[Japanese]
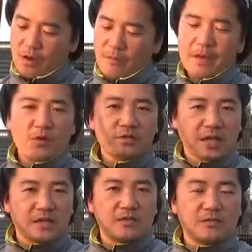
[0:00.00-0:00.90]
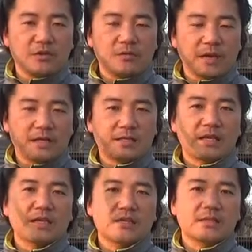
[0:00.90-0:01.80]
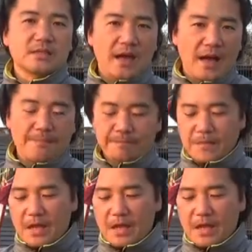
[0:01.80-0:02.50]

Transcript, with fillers: あんまり良くないっていうふうに言われてたんですが、